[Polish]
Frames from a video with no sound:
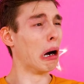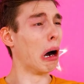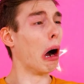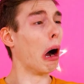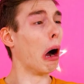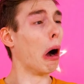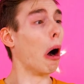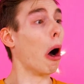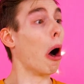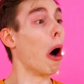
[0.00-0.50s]
To
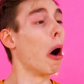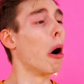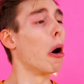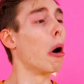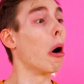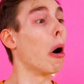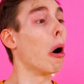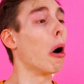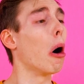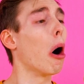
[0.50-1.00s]

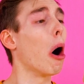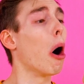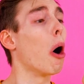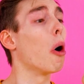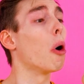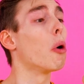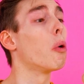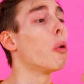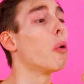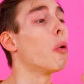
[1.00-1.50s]
straszne, teraz
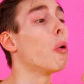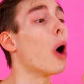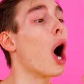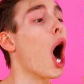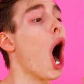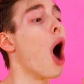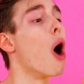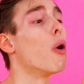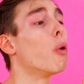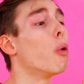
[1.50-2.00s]
jest cały
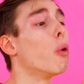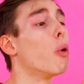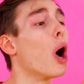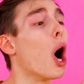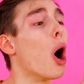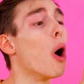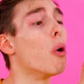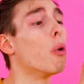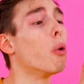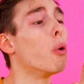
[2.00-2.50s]
czerwony.